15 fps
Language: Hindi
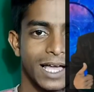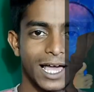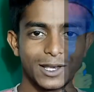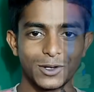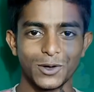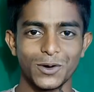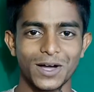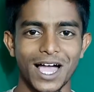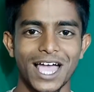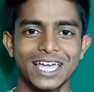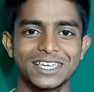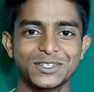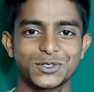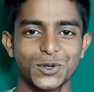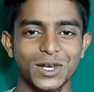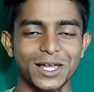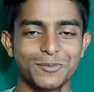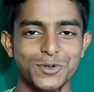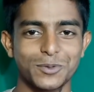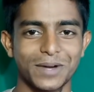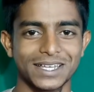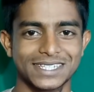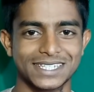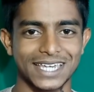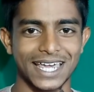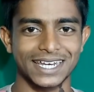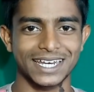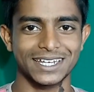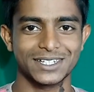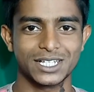हेलो गाइस वेलकम टू माय
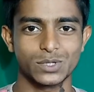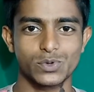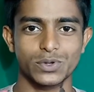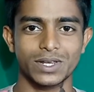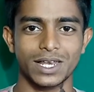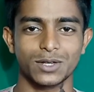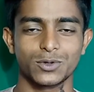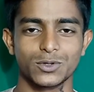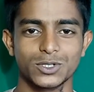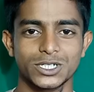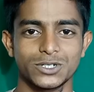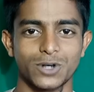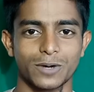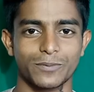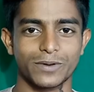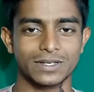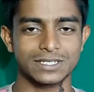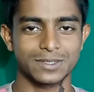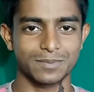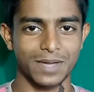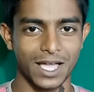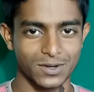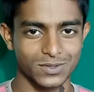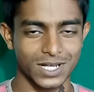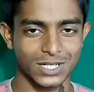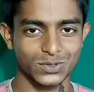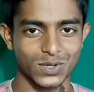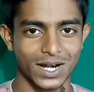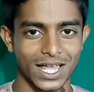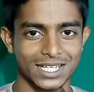चैनल ट्यूटोरियल गुरुजी और फ्रेंड्स मैं हूं
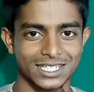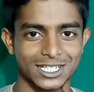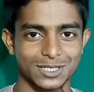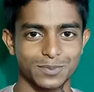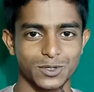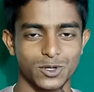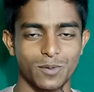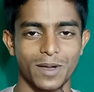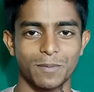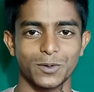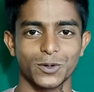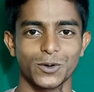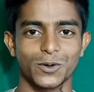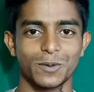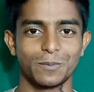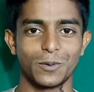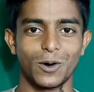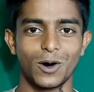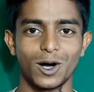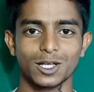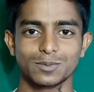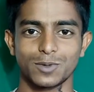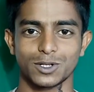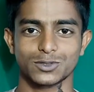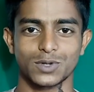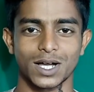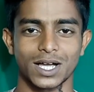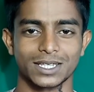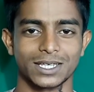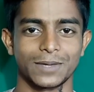नाजू और आज के इस वीडियो में आप लोगों को बहुत बहुत
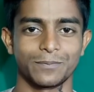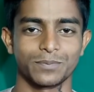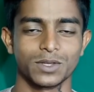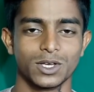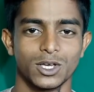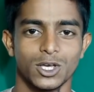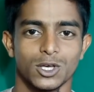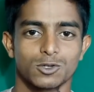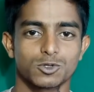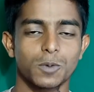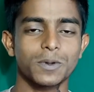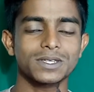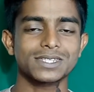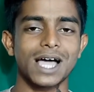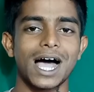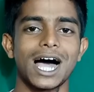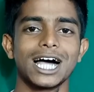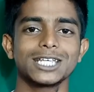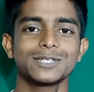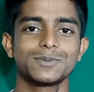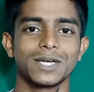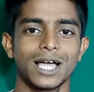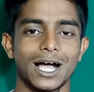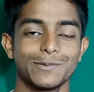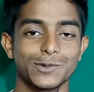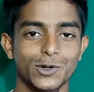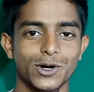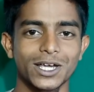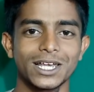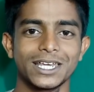स्वागत है सो so फ्रेंड्स आज मैं आप
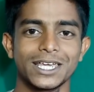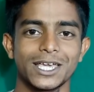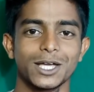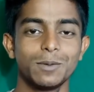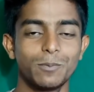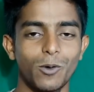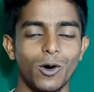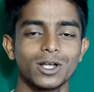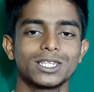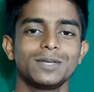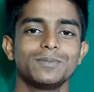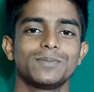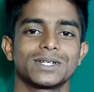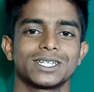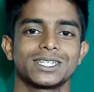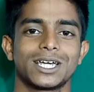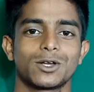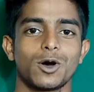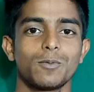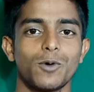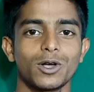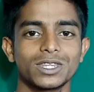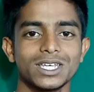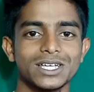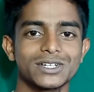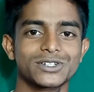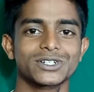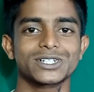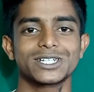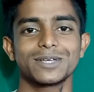लोगों के लिए एक बहुत ही मजेदार और बहुत ही
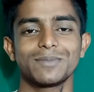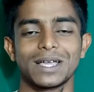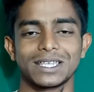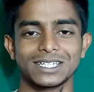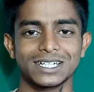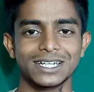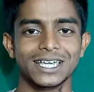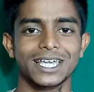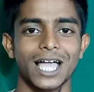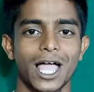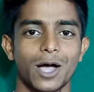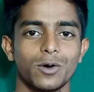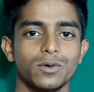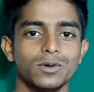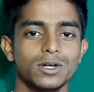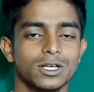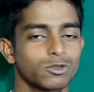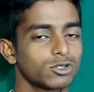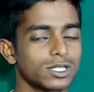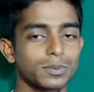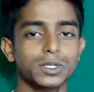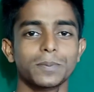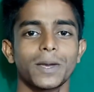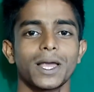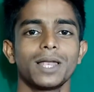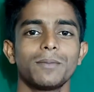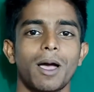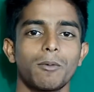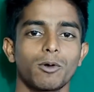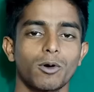इंटरेस्टिंग मैजिक लेके आया हूँ तो सबसे पहले
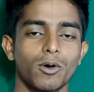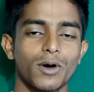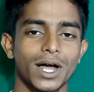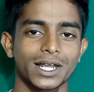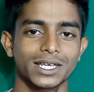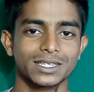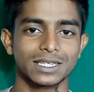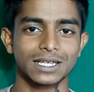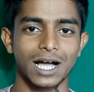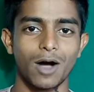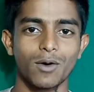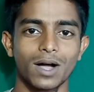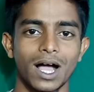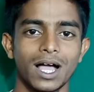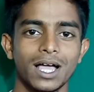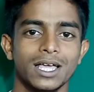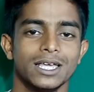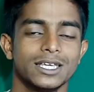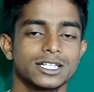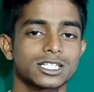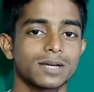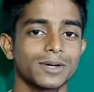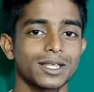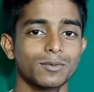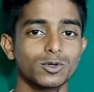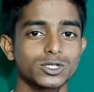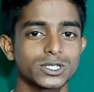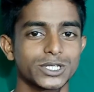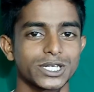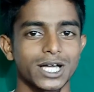मैं आप लोगों को करके दिखाऊंगा इसके बाद आपको
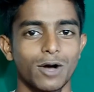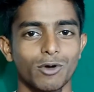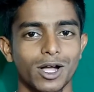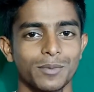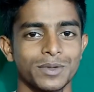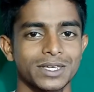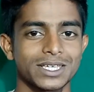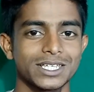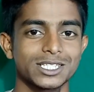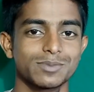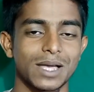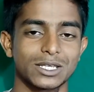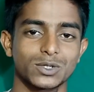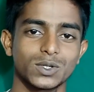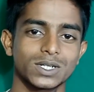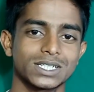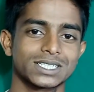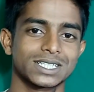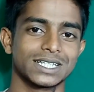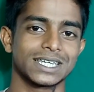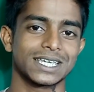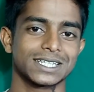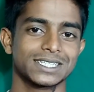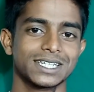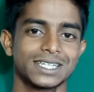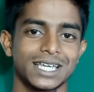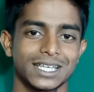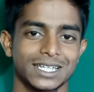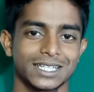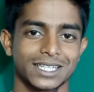सिखाऊंगा भी कि इस मैजिक को किस तरीके से
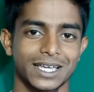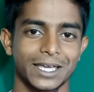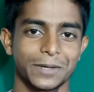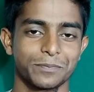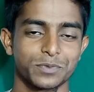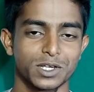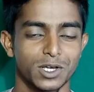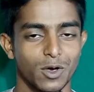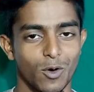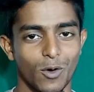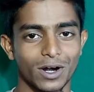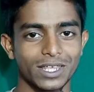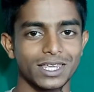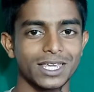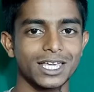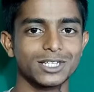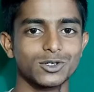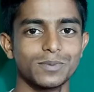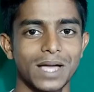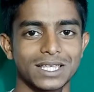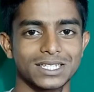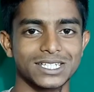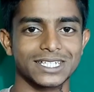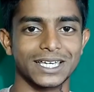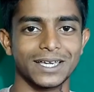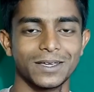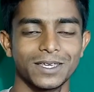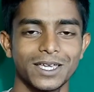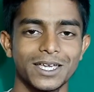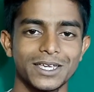किया जाता है और ये जो मैजिक है
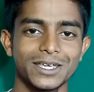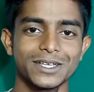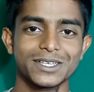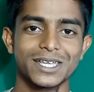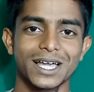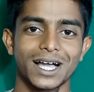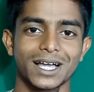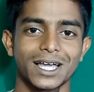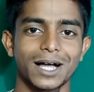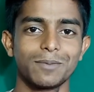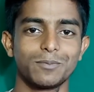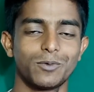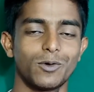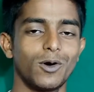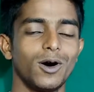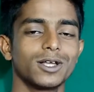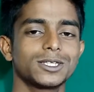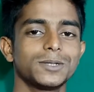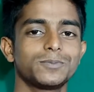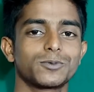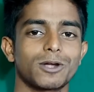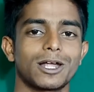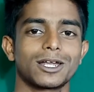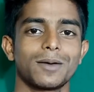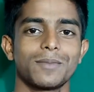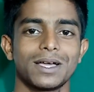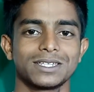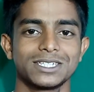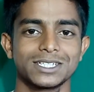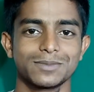ये इंडिया का बहुत ही पुराना
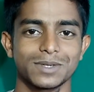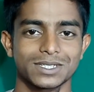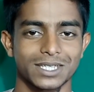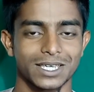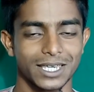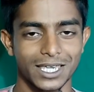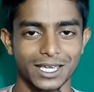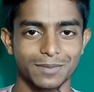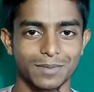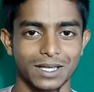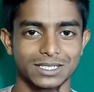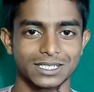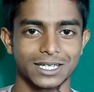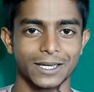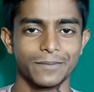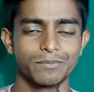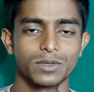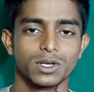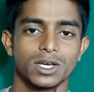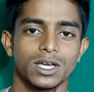मैजिक में से एक मैजिक है